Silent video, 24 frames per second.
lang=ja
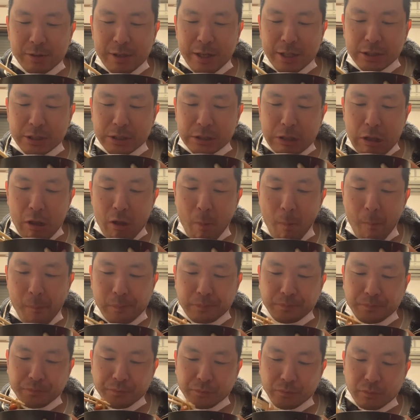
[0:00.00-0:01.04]
ます。
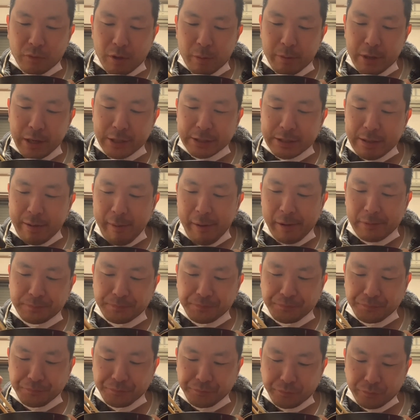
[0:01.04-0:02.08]
皆さん、
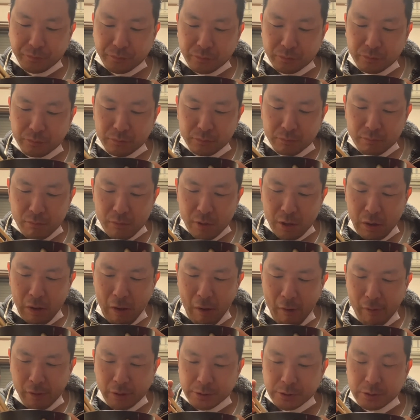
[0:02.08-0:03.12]

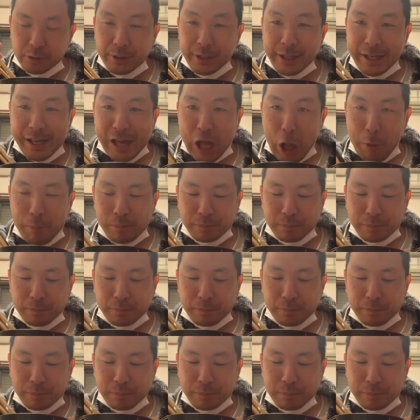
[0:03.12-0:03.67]
本当に